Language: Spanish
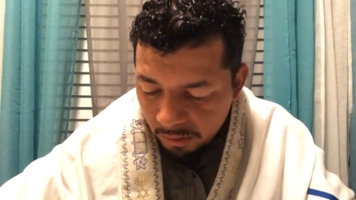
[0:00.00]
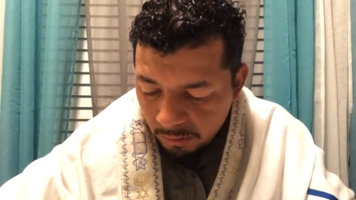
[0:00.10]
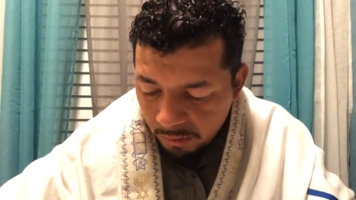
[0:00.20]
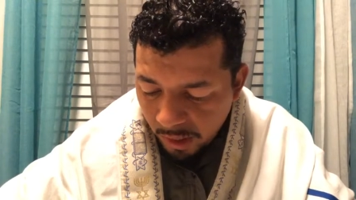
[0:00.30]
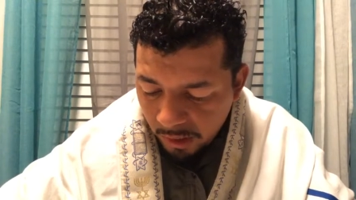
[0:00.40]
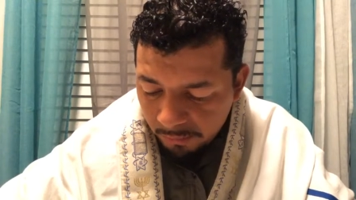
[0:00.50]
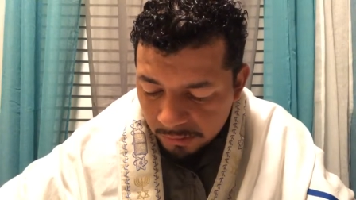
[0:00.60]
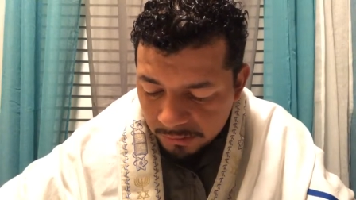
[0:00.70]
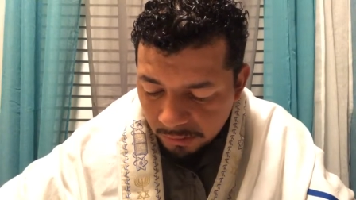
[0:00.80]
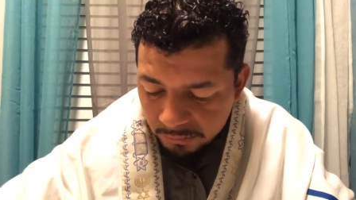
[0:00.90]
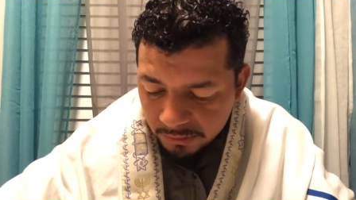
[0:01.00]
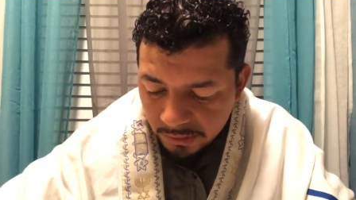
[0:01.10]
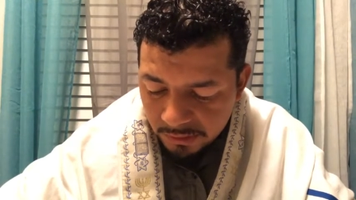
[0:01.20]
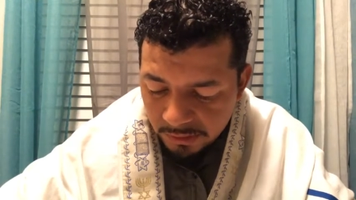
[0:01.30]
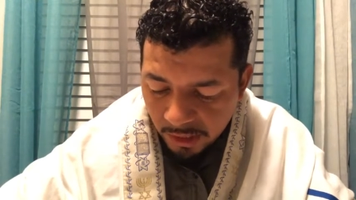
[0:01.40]
con armas de
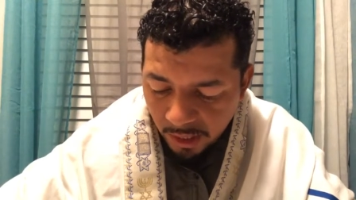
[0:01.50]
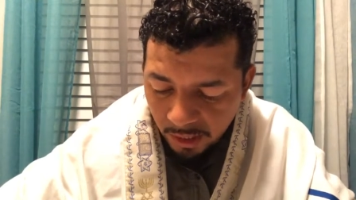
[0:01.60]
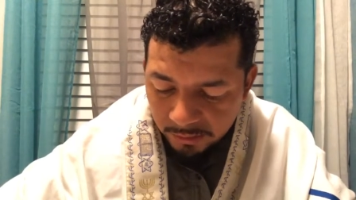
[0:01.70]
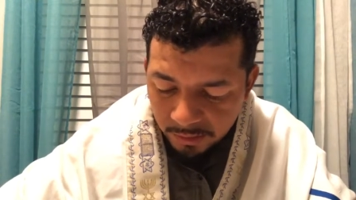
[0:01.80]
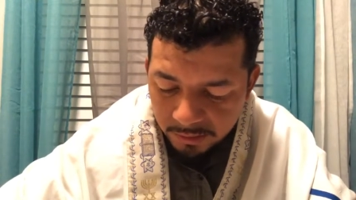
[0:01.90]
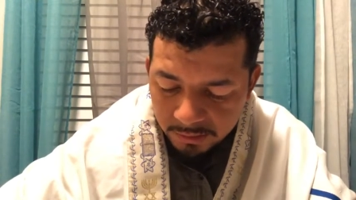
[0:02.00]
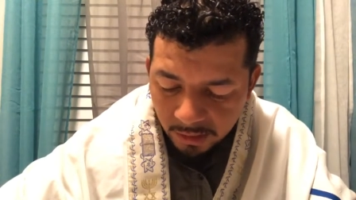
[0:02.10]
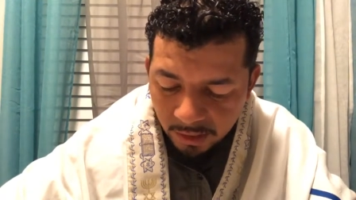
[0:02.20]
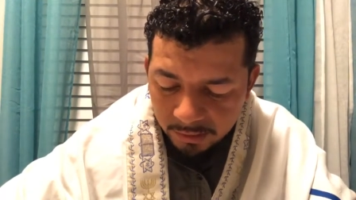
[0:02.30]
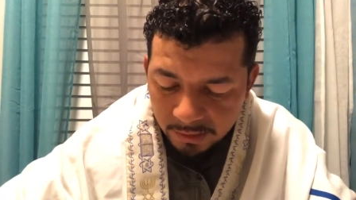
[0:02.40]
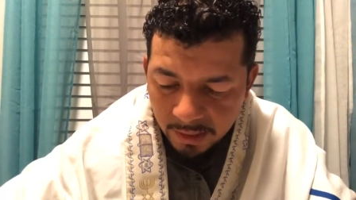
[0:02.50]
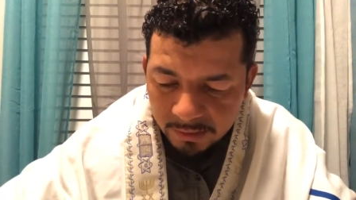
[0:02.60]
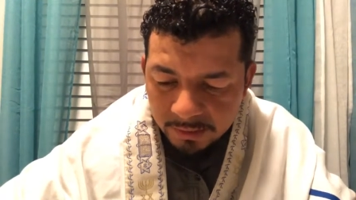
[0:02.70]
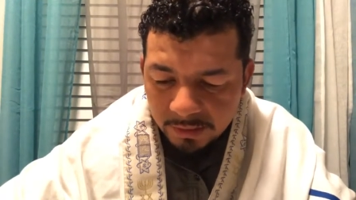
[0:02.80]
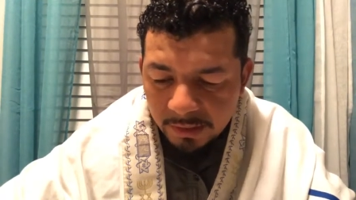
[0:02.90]
justicia a diestra y a
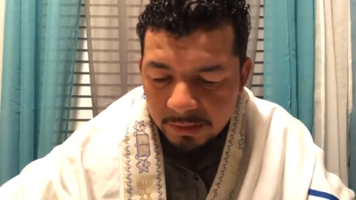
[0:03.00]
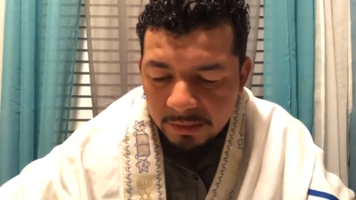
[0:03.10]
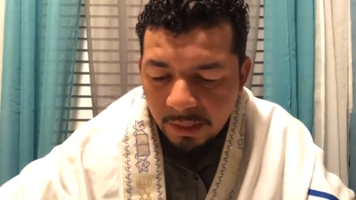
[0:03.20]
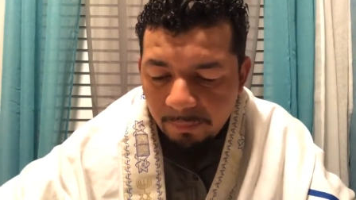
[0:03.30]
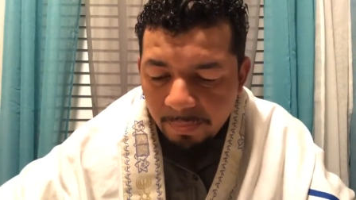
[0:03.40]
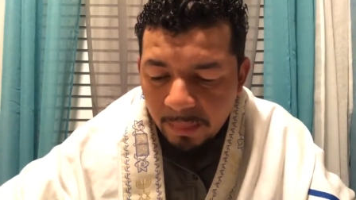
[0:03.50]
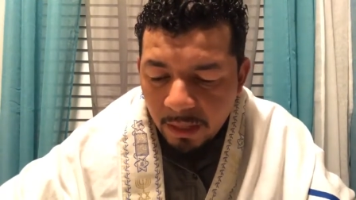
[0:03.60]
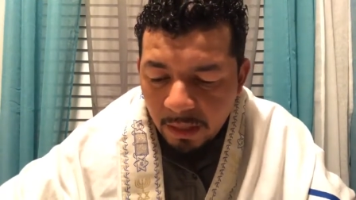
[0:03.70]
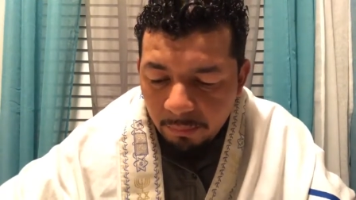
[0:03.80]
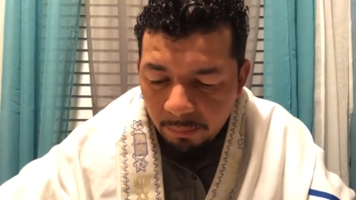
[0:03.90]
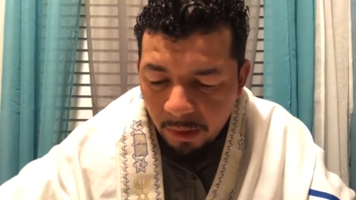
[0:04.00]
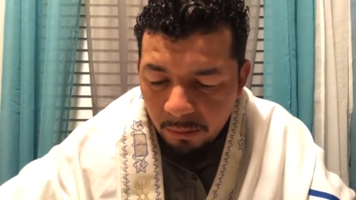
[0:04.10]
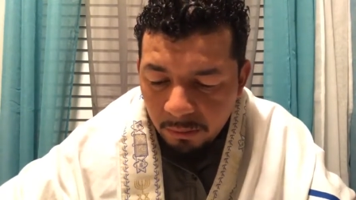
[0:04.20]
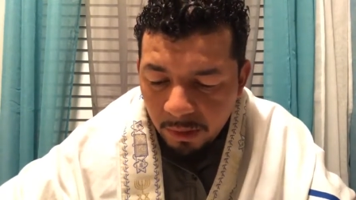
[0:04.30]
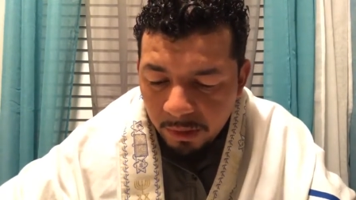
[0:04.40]
siniestra, por
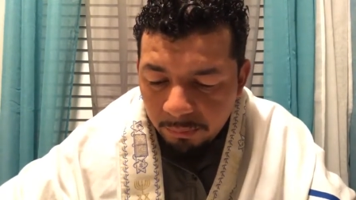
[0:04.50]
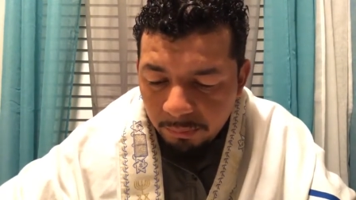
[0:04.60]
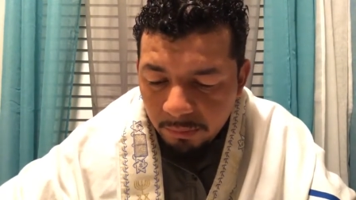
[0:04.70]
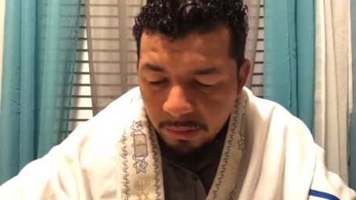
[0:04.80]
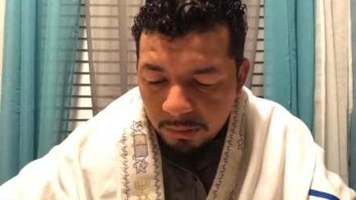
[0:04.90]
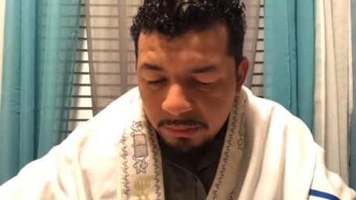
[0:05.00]
ahora y por,